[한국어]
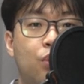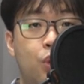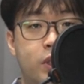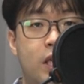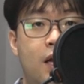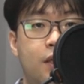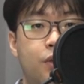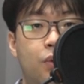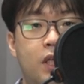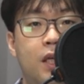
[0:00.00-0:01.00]
나로
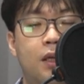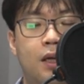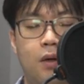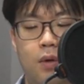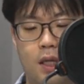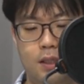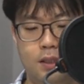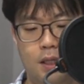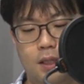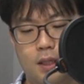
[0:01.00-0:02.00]
존재하는 용기라고
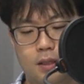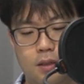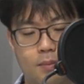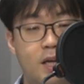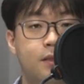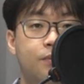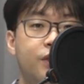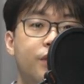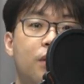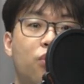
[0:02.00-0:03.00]
하는 책에 대해서
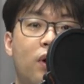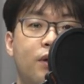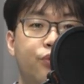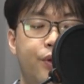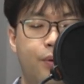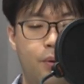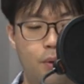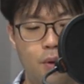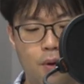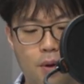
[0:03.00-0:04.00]
말씀을 드려보았고요.
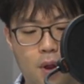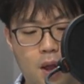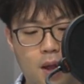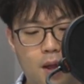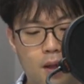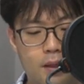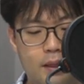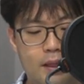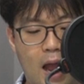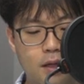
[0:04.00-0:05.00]

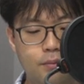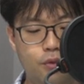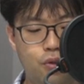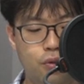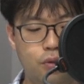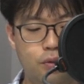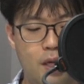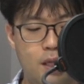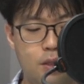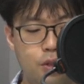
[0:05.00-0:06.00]
다음
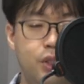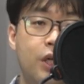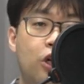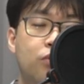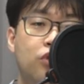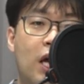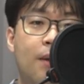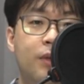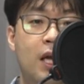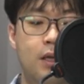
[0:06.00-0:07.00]
주에 청취자 여러분과
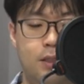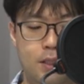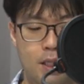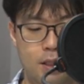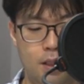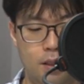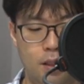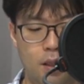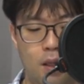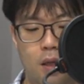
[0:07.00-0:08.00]
함께 읽을
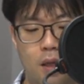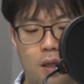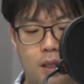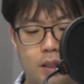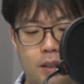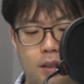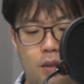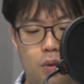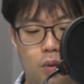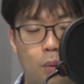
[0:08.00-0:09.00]
책은
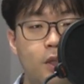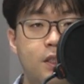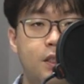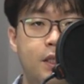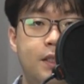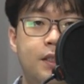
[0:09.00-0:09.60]
로버트